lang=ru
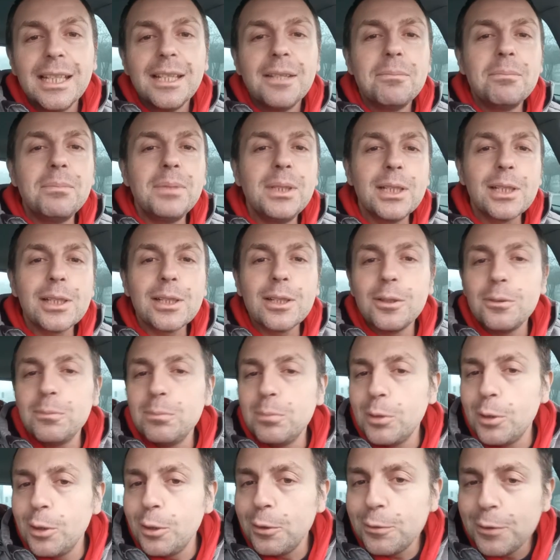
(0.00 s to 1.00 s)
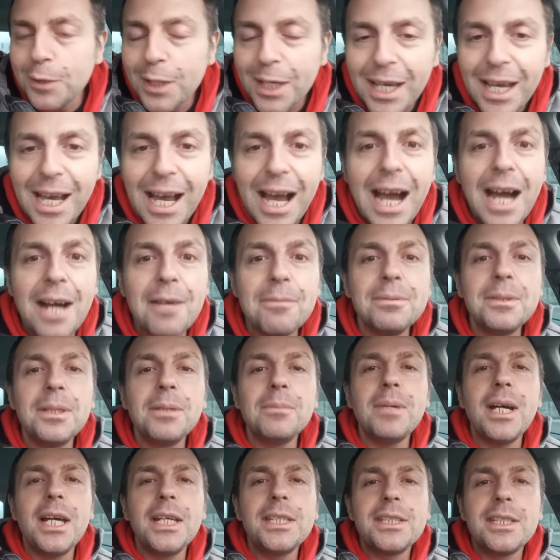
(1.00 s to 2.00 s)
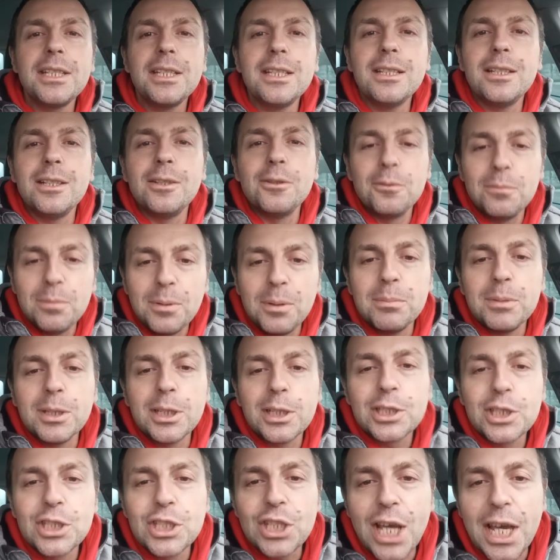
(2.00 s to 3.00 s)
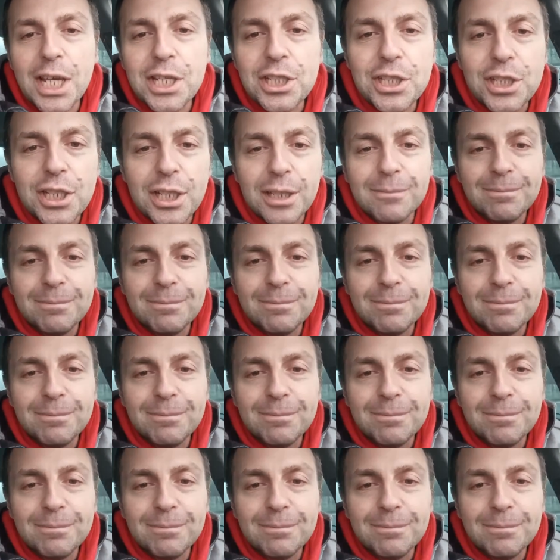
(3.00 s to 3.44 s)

мир, любовь, а внимайте любимых чаще.